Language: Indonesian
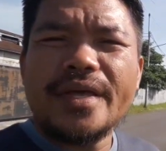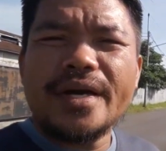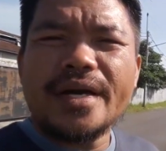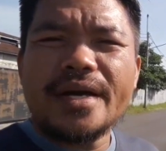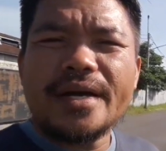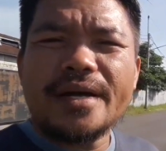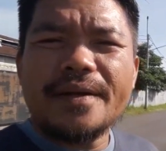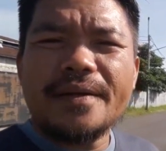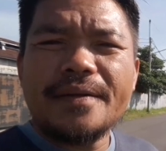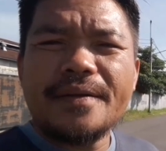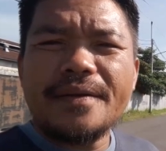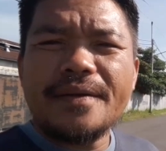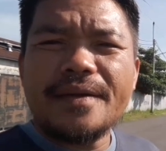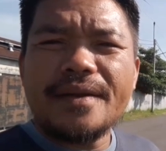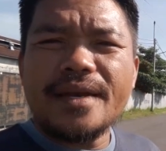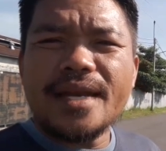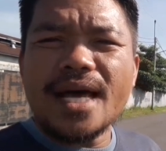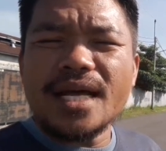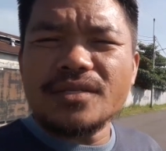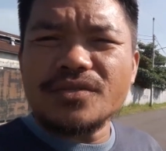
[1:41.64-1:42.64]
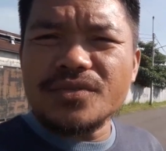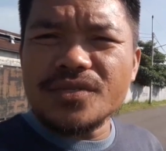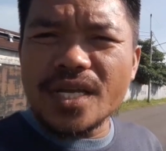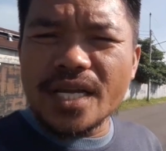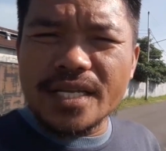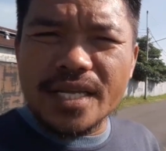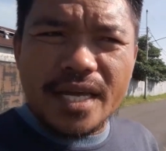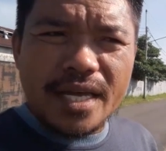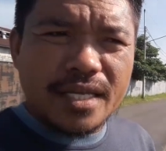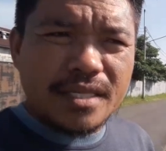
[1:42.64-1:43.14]
ya langsung
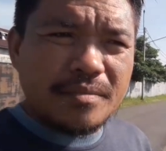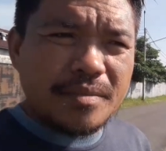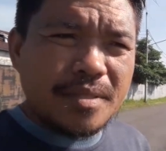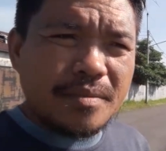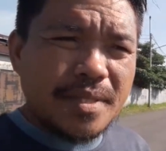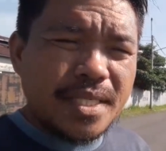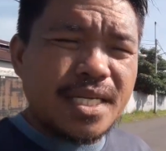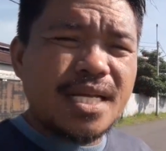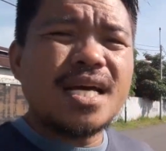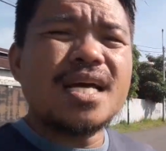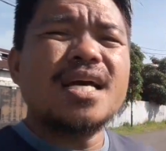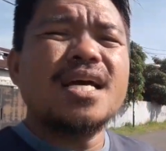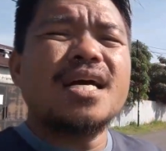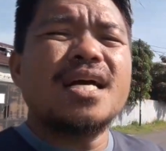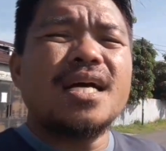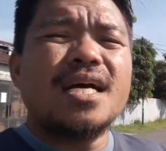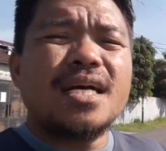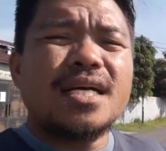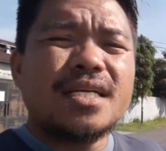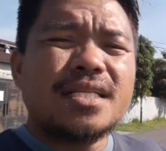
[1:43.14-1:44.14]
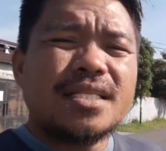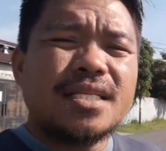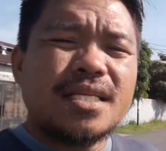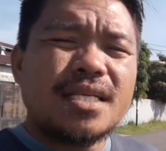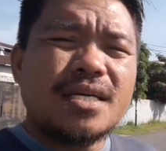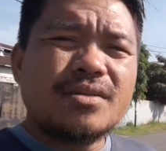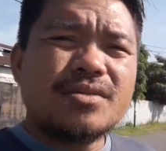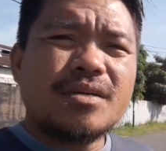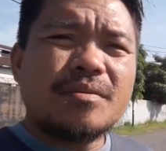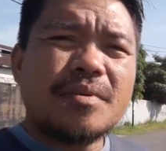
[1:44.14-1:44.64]
saja ya teman-teman
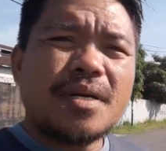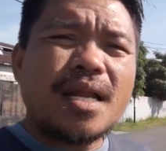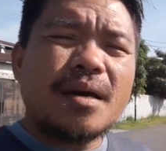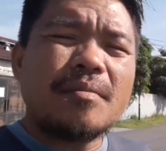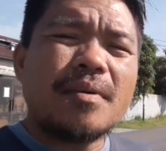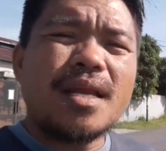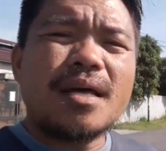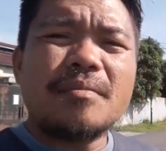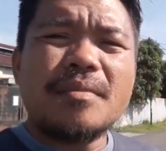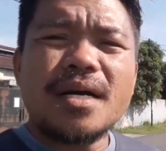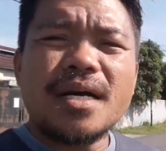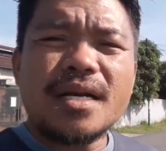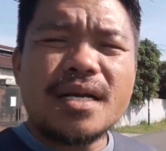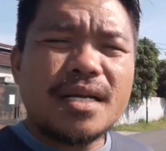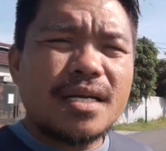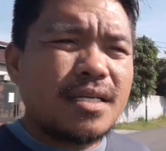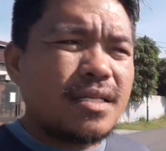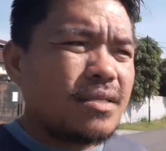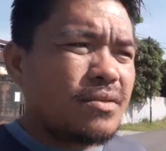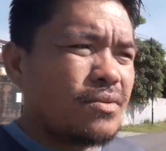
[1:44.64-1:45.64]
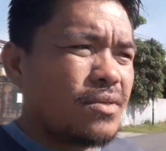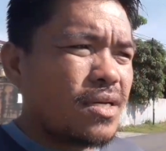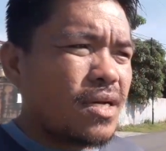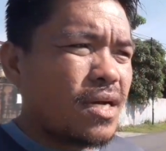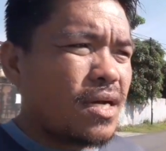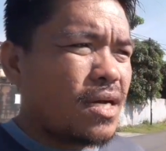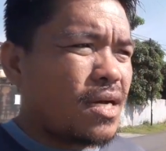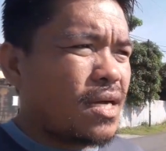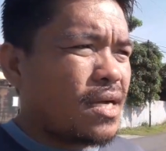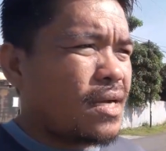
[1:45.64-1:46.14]
tidak usah berlama-lama karena ini
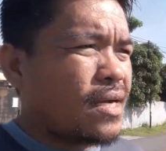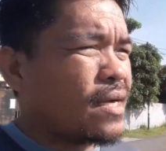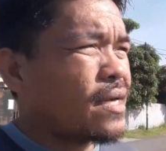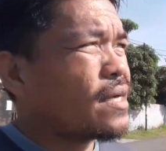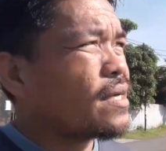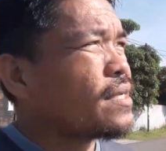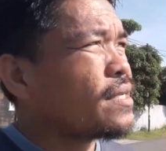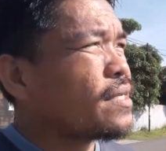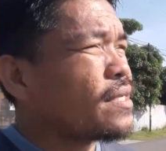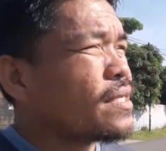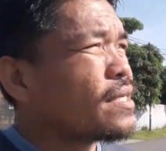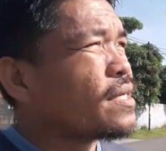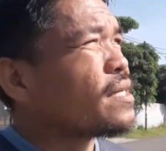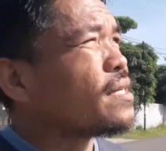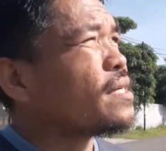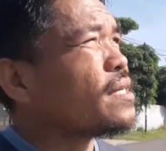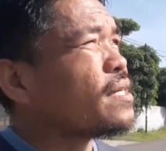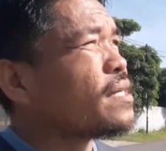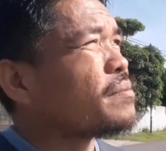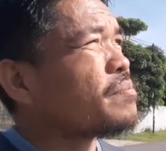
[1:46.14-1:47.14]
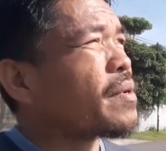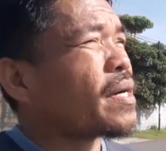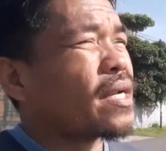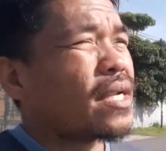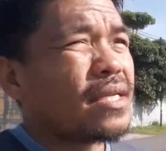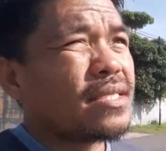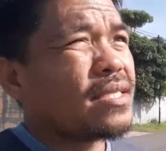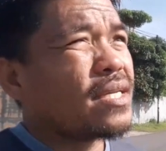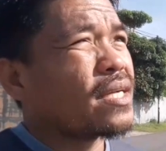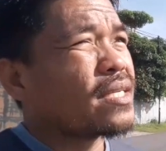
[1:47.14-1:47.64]
udah eh,
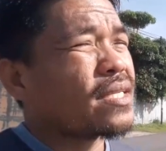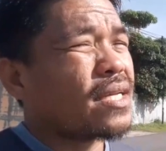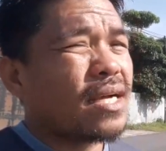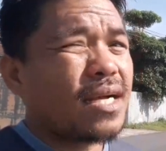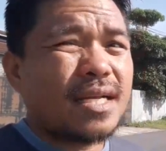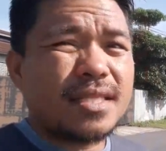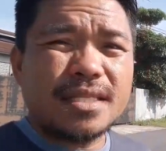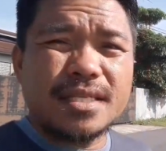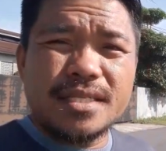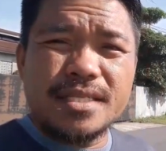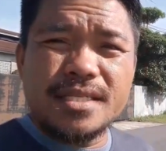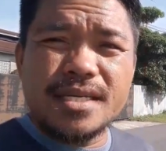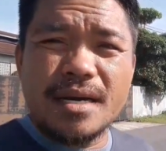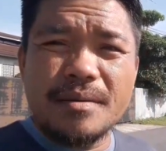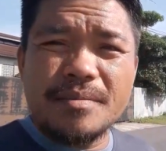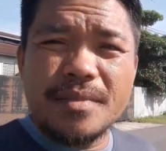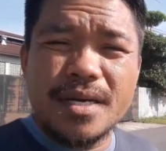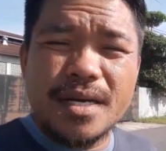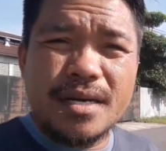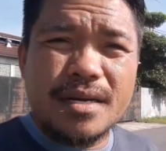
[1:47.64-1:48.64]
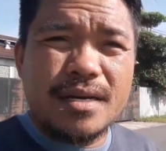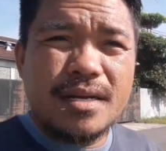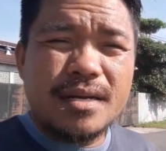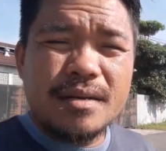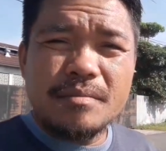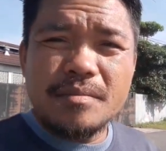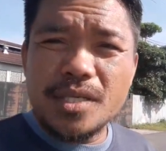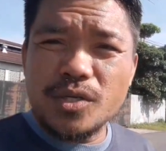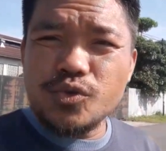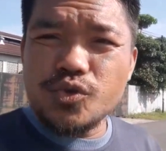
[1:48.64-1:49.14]
panasnya sangat kejam ya
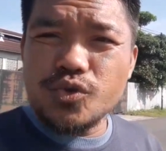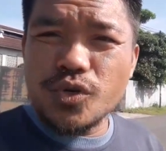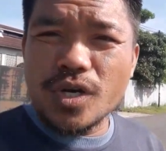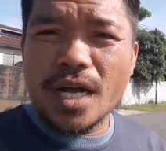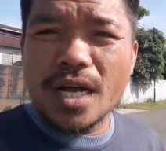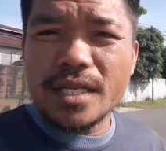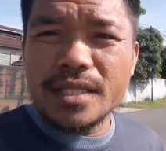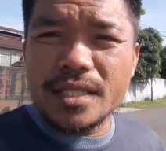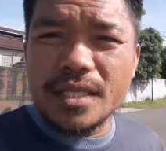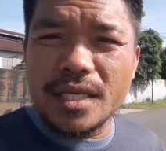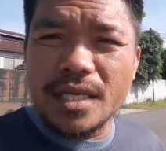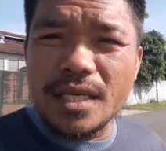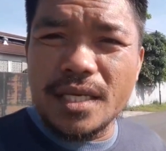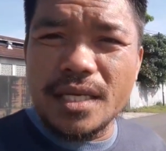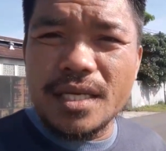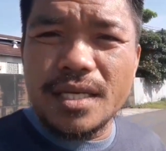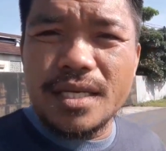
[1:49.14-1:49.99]
menusuk hati